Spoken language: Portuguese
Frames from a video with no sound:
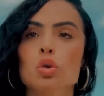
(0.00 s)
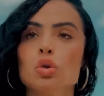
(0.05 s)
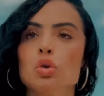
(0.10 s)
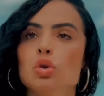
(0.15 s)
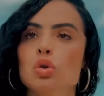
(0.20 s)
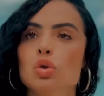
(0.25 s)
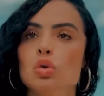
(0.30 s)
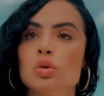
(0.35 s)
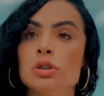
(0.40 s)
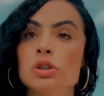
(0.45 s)

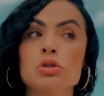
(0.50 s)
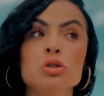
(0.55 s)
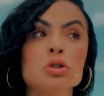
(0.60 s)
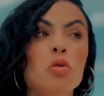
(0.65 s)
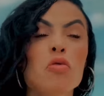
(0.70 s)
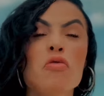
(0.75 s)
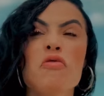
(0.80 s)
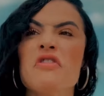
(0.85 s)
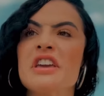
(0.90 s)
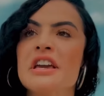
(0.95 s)
Tony, eu
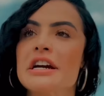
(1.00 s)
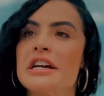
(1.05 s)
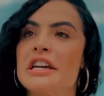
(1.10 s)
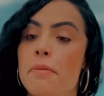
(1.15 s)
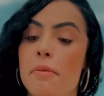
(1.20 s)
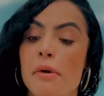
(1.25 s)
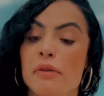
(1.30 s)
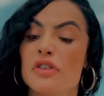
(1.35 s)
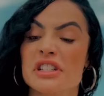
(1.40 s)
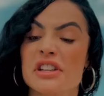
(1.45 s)
não vim
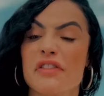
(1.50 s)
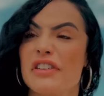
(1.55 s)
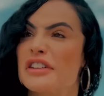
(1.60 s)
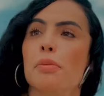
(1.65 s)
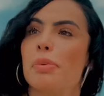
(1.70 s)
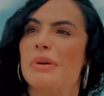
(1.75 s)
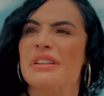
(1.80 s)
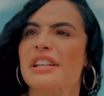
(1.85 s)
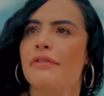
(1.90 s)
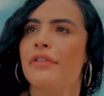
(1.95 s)
aqui pra você
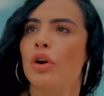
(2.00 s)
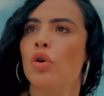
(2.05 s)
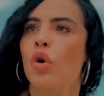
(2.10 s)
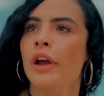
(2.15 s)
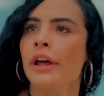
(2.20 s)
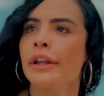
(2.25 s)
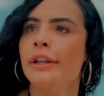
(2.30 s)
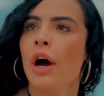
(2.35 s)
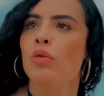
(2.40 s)
fazer passar vergonha